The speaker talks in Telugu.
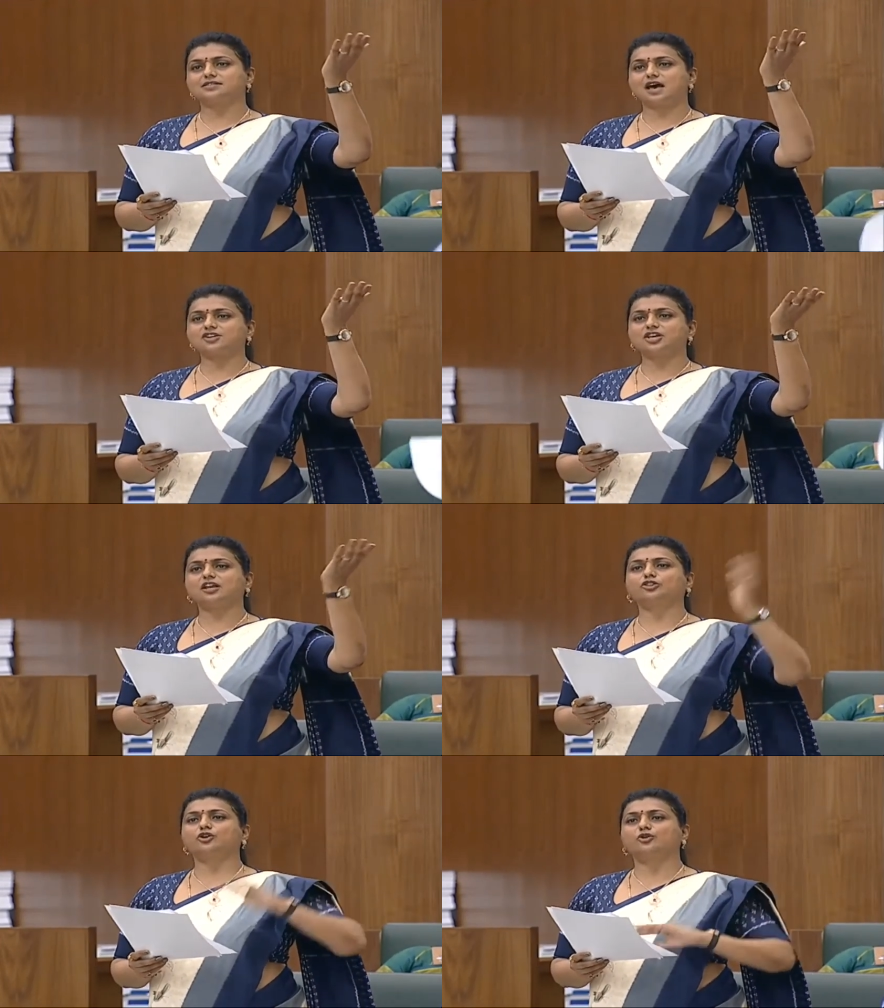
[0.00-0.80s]

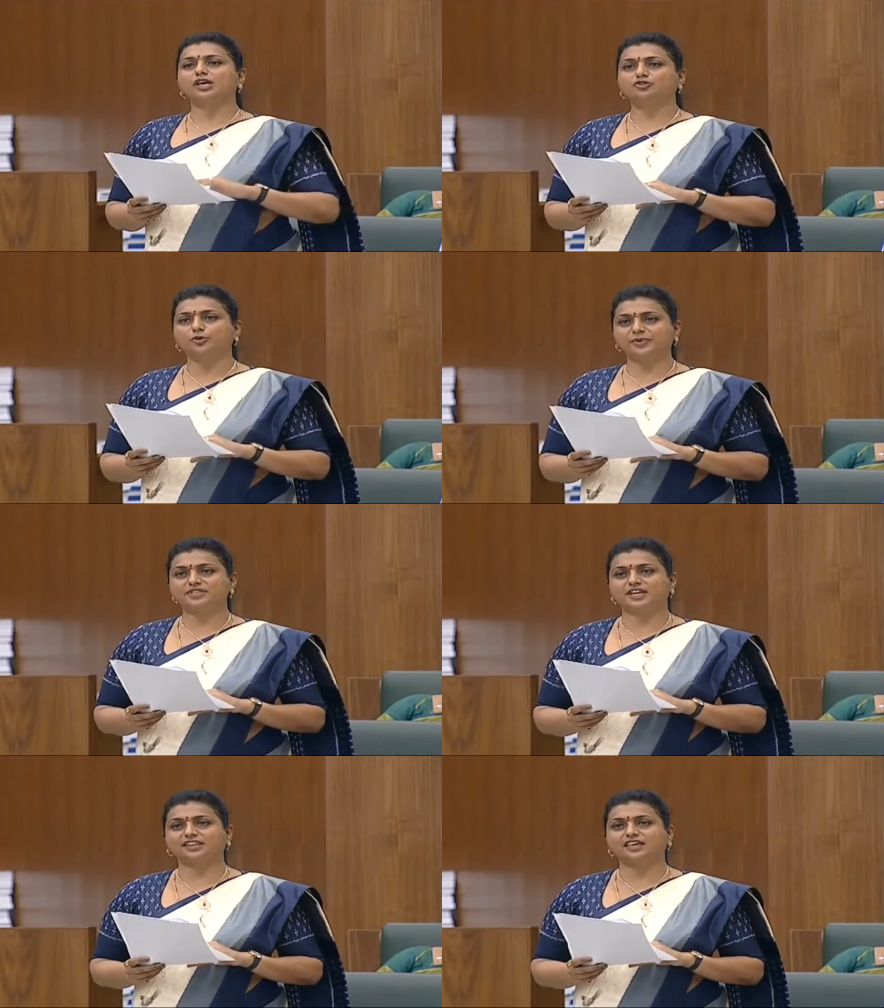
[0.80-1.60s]
సాక్ష్యాలతో కూడా
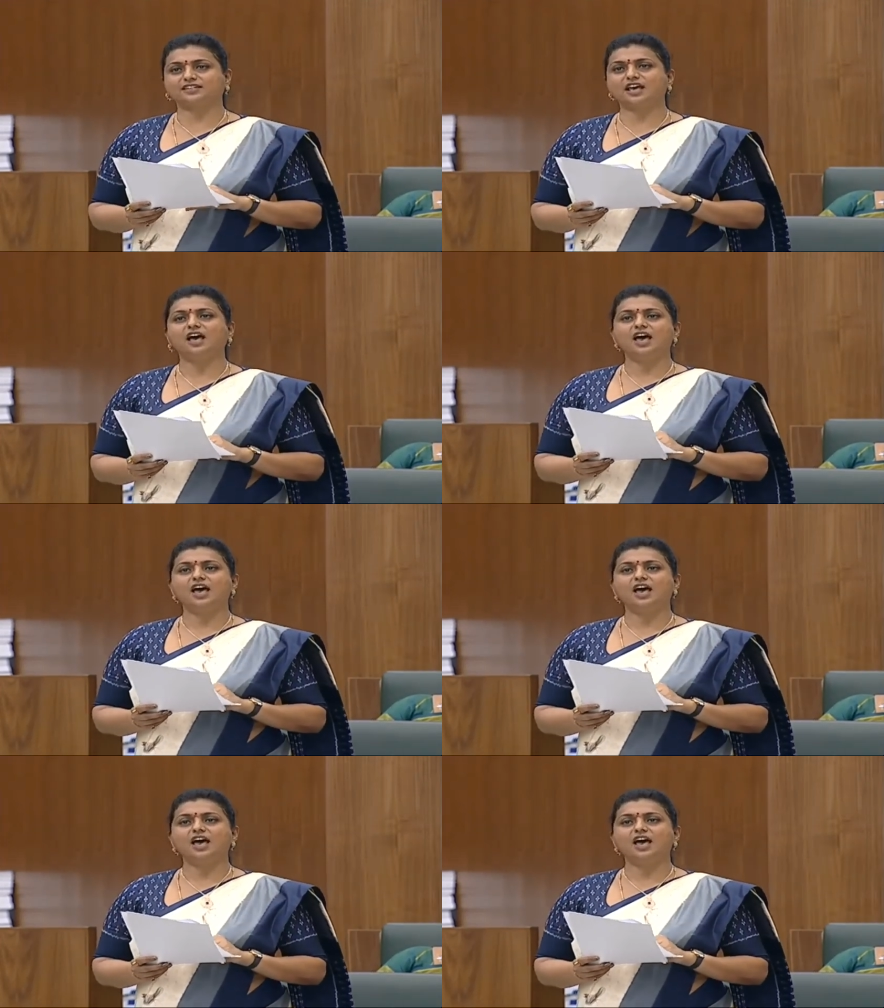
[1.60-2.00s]
చూపించారు అధ్యక్ష